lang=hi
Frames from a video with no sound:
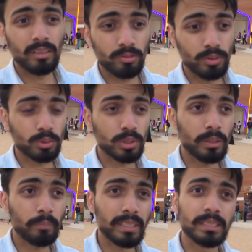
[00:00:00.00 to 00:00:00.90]
फिर उसके
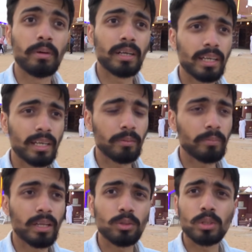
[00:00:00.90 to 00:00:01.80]
पैसे मांगेंगे
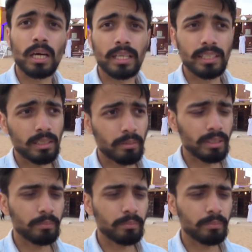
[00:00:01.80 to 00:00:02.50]
मैंने तो उतार के दे दिया भाई